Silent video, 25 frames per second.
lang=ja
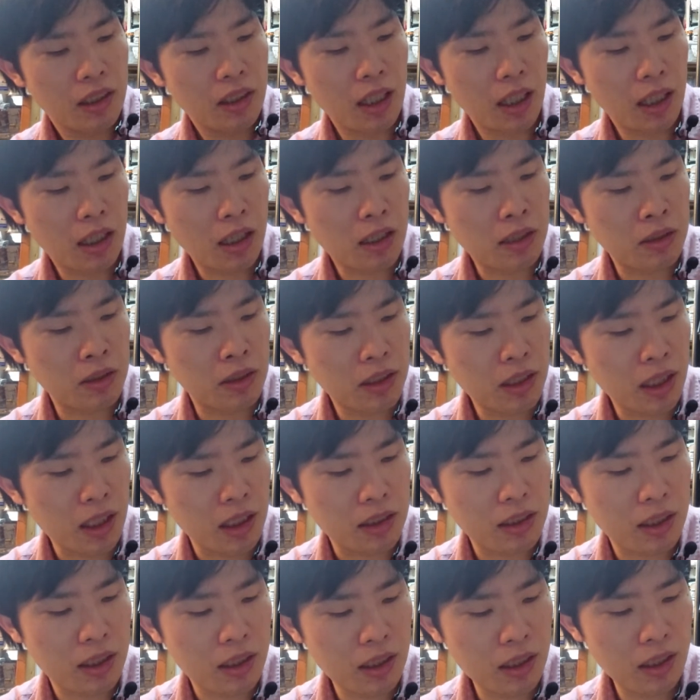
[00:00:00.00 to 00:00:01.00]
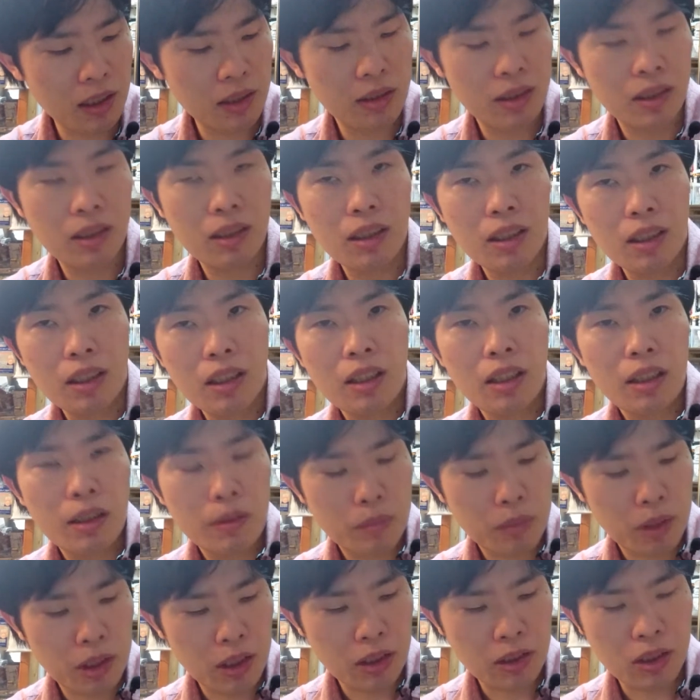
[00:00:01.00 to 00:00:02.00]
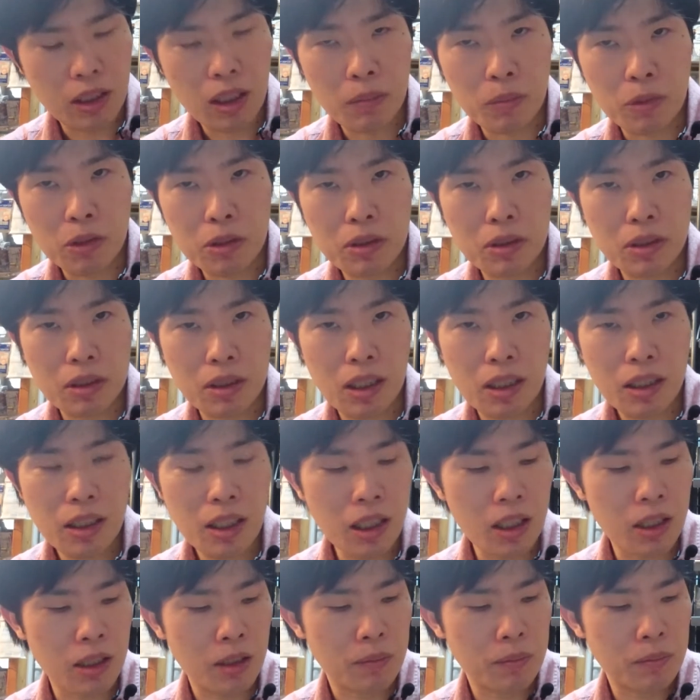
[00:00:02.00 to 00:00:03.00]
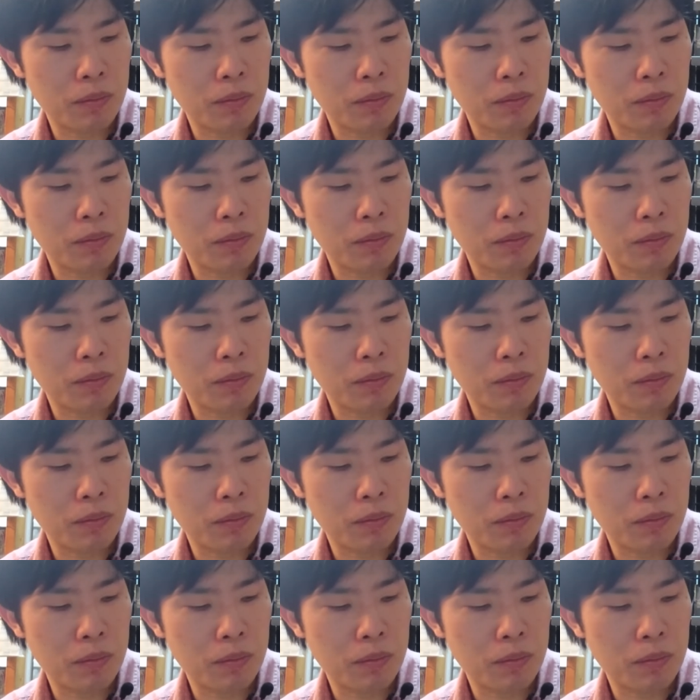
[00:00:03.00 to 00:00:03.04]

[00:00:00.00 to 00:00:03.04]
価格に対してねミニチュアもついてて、